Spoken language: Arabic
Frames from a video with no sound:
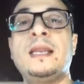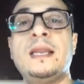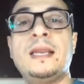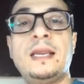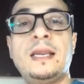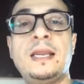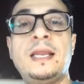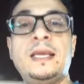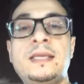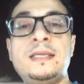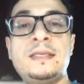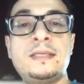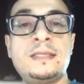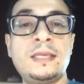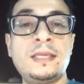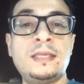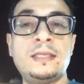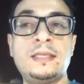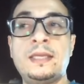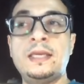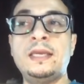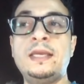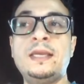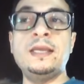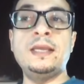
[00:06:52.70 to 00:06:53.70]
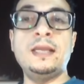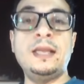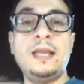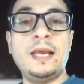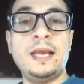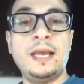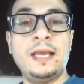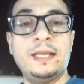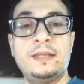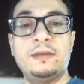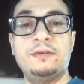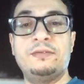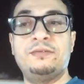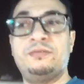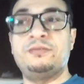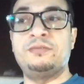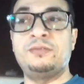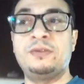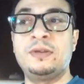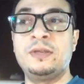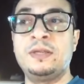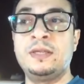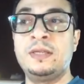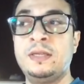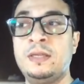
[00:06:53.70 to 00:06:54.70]
ليست هي الهدف
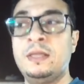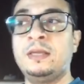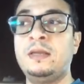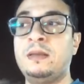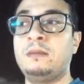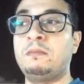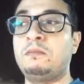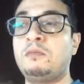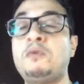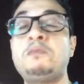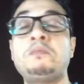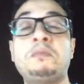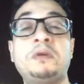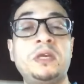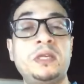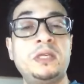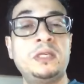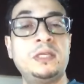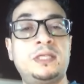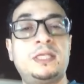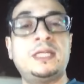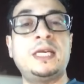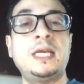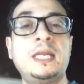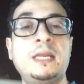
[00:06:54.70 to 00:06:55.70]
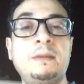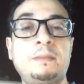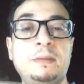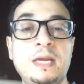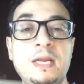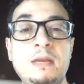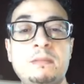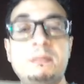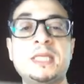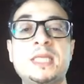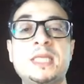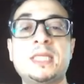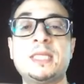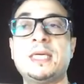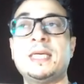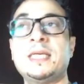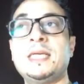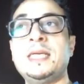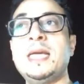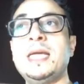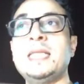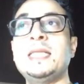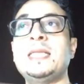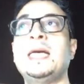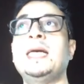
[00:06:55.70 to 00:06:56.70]
ممكن نتكلم عن
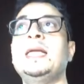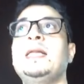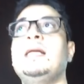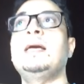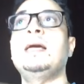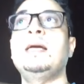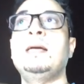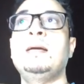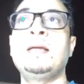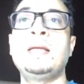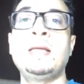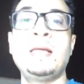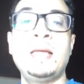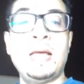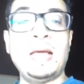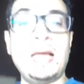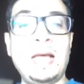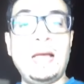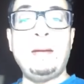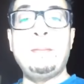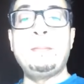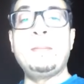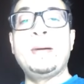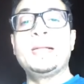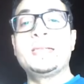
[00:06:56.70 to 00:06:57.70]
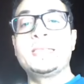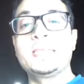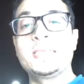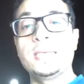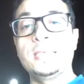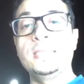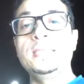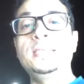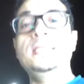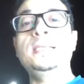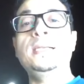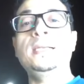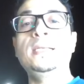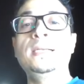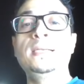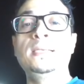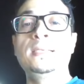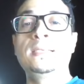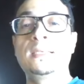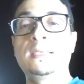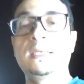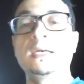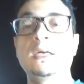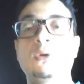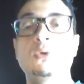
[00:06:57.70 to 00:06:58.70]
البطاريات على أحمال صغيرة
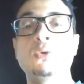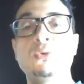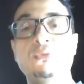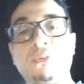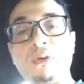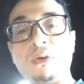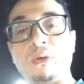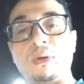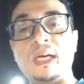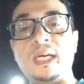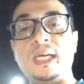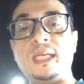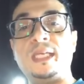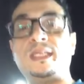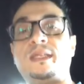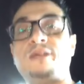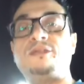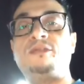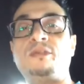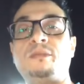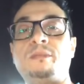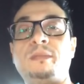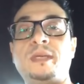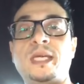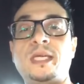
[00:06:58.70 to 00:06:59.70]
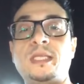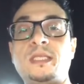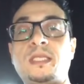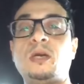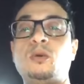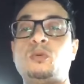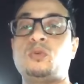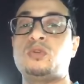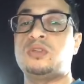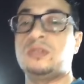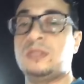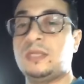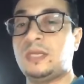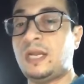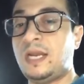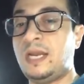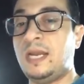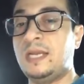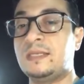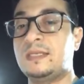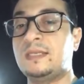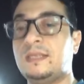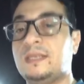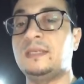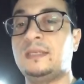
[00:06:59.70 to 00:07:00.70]
كغرفة واحدة في بيت أو استراحة
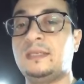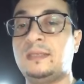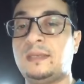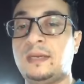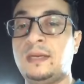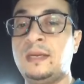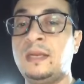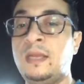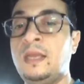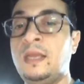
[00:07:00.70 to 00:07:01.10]
صغيرة